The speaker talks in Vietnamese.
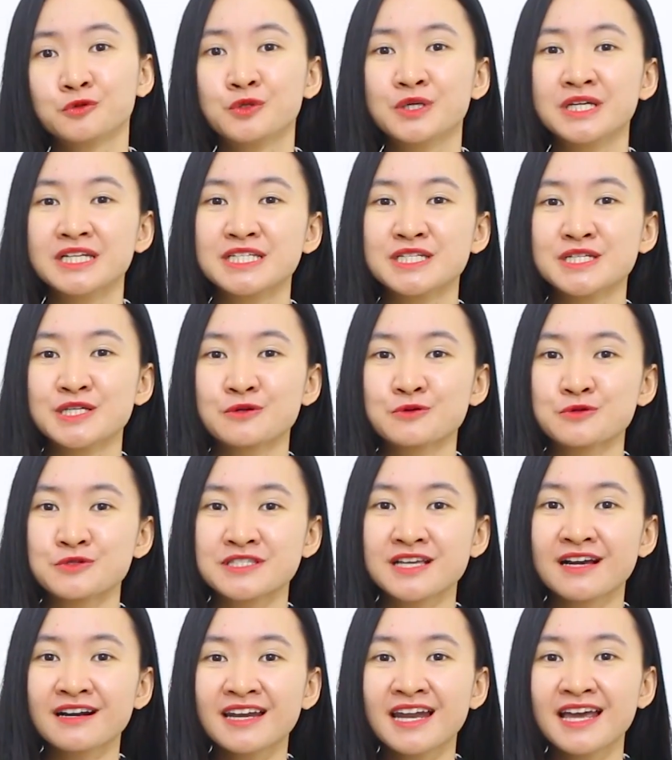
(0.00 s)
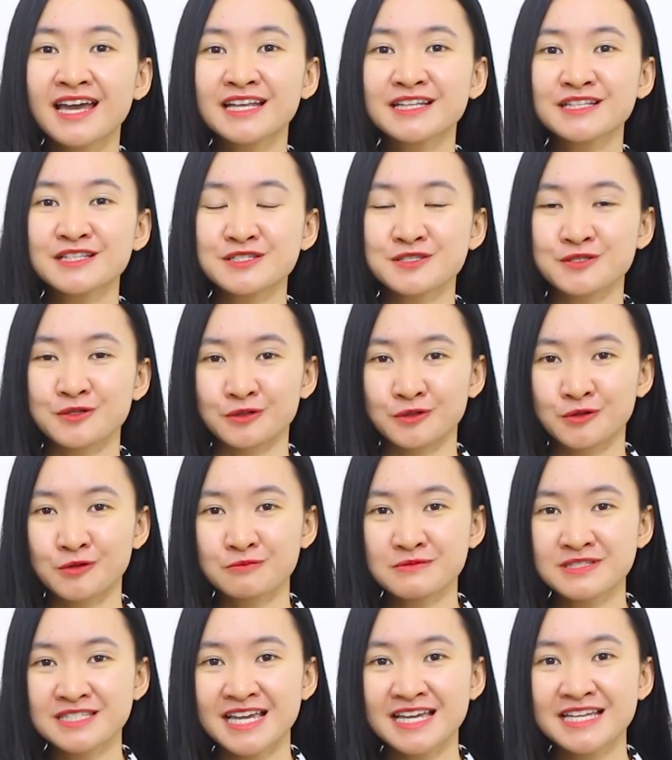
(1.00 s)
Thủy triều dâng lên rồi
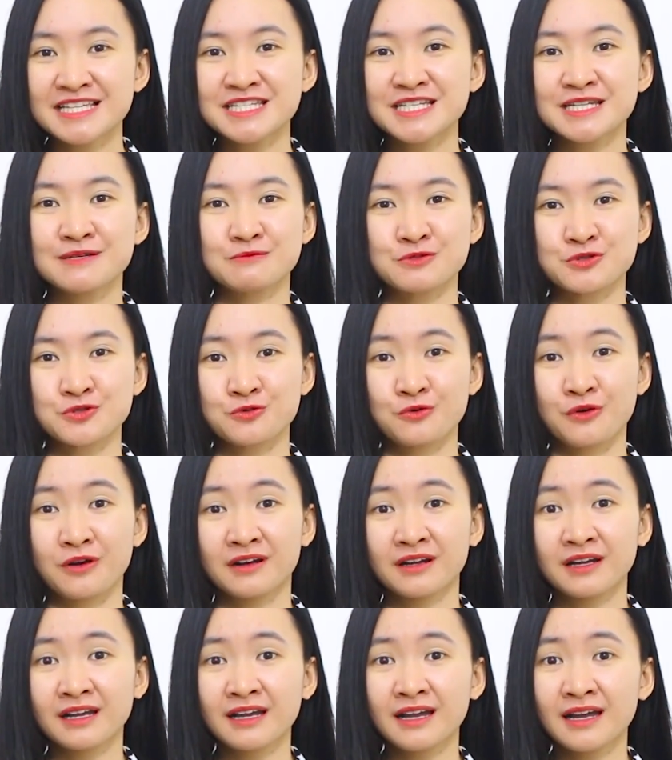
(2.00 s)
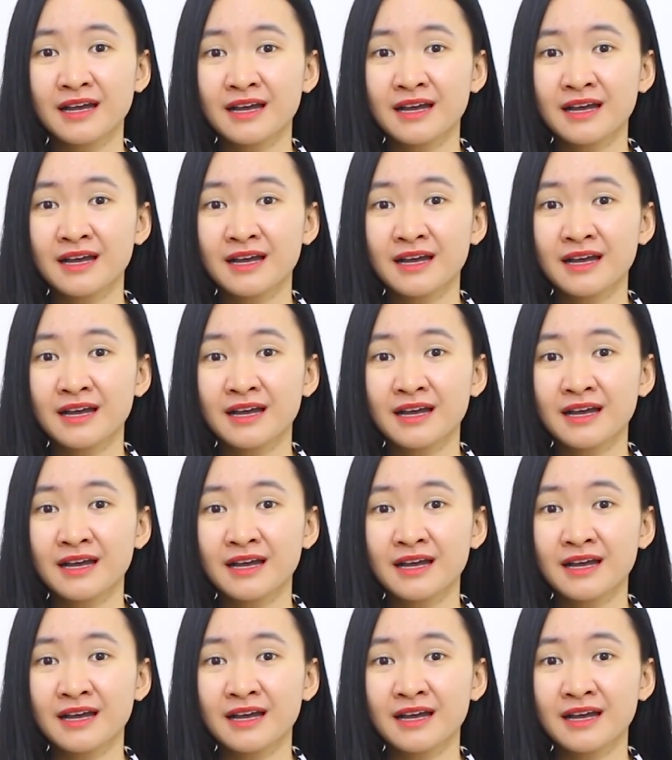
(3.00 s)
cũng sẽ chìm xuống.